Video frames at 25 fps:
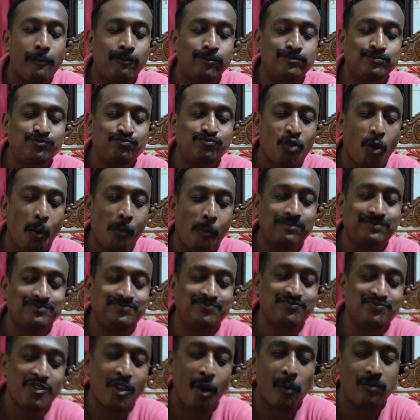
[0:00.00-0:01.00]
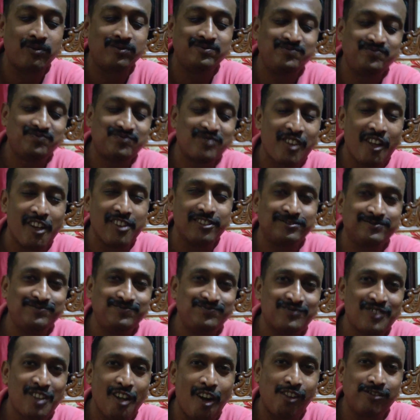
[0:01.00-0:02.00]
মানে ছ পিস নেয়
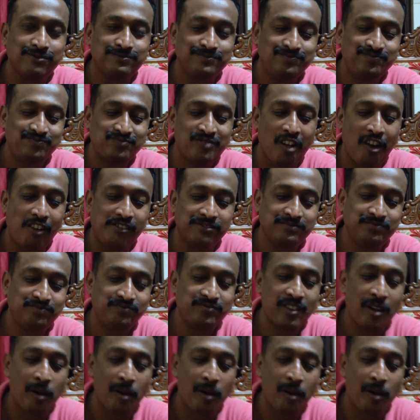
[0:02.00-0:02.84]
হচ্ছে চল্লিশ টাকা